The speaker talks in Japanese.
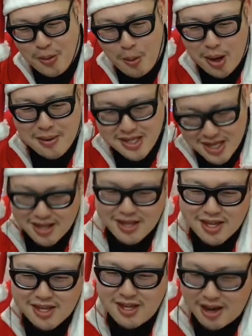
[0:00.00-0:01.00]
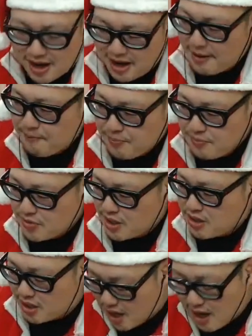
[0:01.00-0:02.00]
登れませんって来たから、だっ
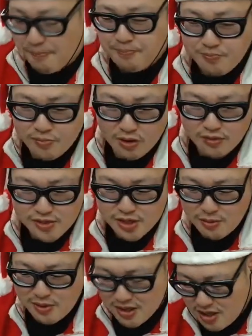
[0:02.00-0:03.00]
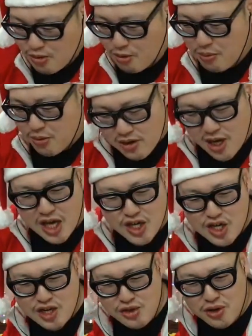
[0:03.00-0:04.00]
たら、富士そばに登る配
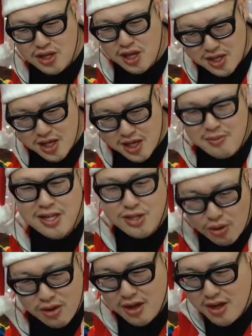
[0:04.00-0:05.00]
信者の人がたくさんいますと。